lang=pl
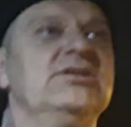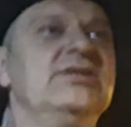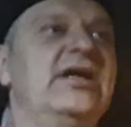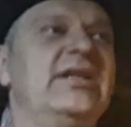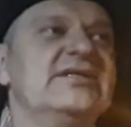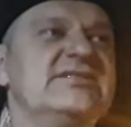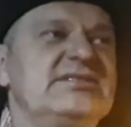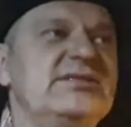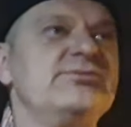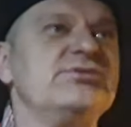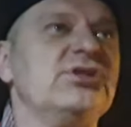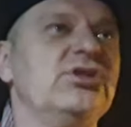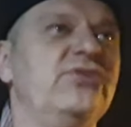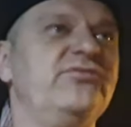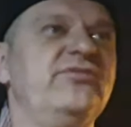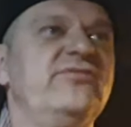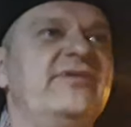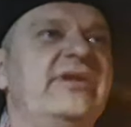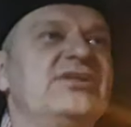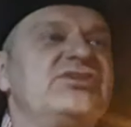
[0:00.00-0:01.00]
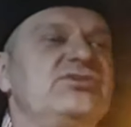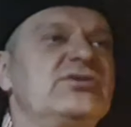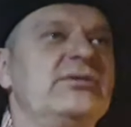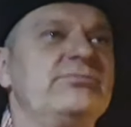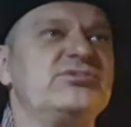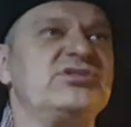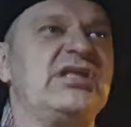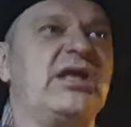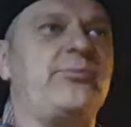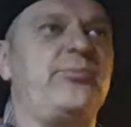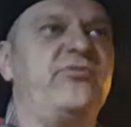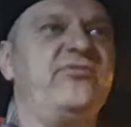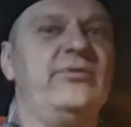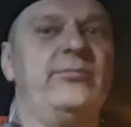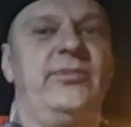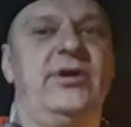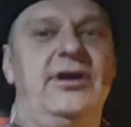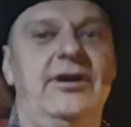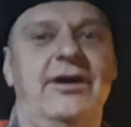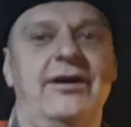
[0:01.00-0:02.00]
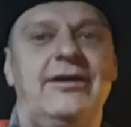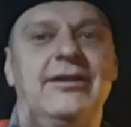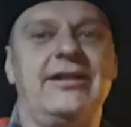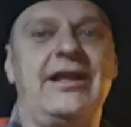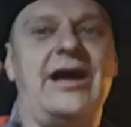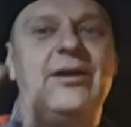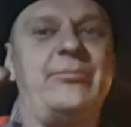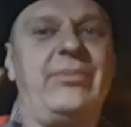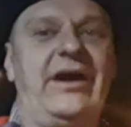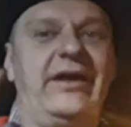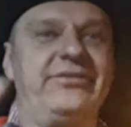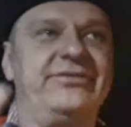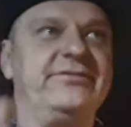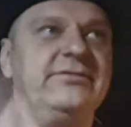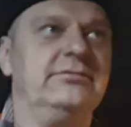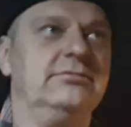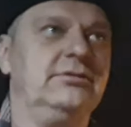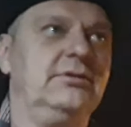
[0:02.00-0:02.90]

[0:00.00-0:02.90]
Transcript: No ale z tym, że no wywalczyłem, że tak powiem, rabat.